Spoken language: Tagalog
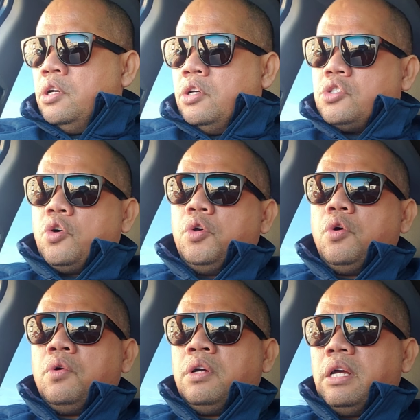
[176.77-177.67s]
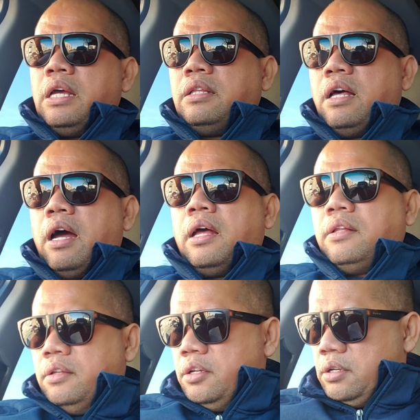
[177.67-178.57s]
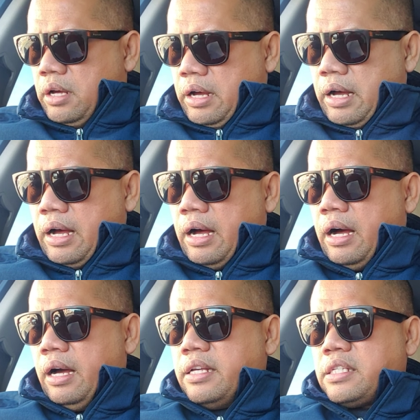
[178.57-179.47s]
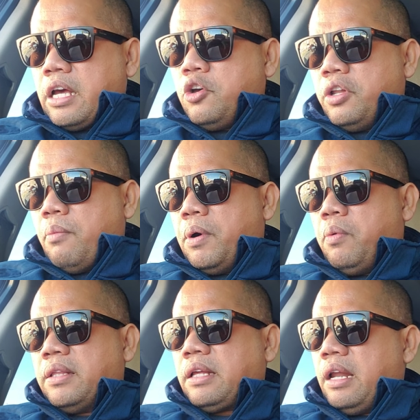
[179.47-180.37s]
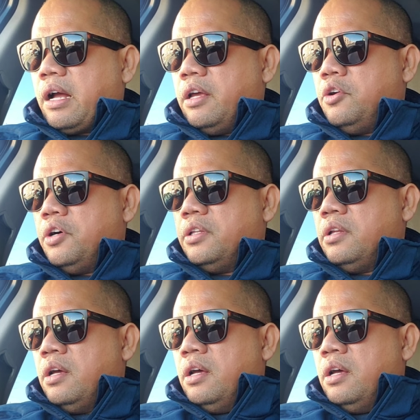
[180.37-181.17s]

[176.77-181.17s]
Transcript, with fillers: so yung edad uh, isa yon number one talaga yon